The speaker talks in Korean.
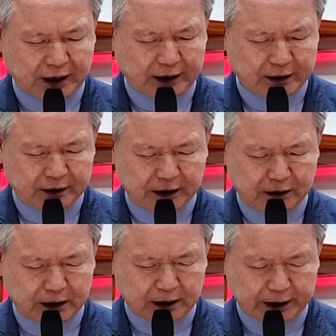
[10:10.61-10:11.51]
내
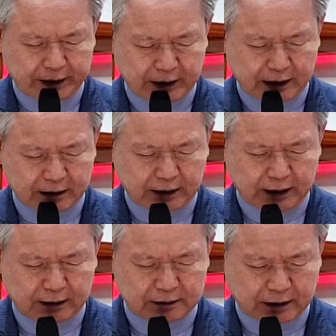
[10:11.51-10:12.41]
나라에
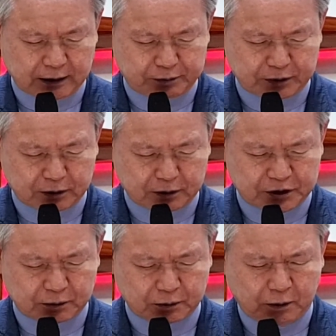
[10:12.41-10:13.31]
낙태하는 자가 없을
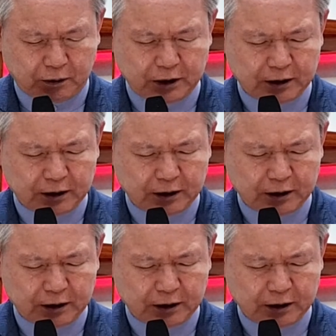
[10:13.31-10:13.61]
것이고